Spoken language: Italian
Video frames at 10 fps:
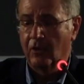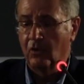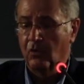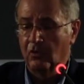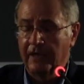
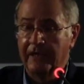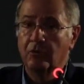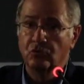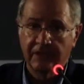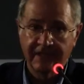con
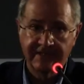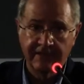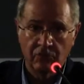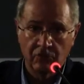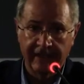
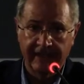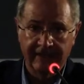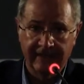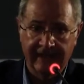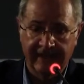
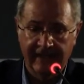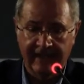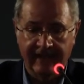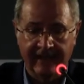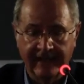l'illustrazione
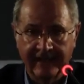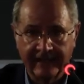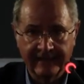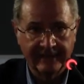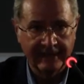del,
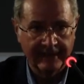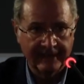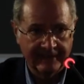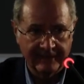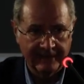eh,
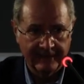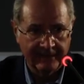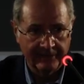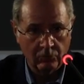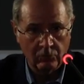del, del,
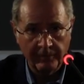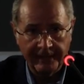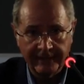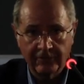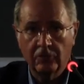del,
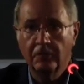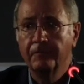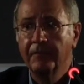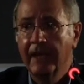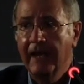
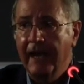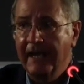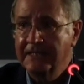documento a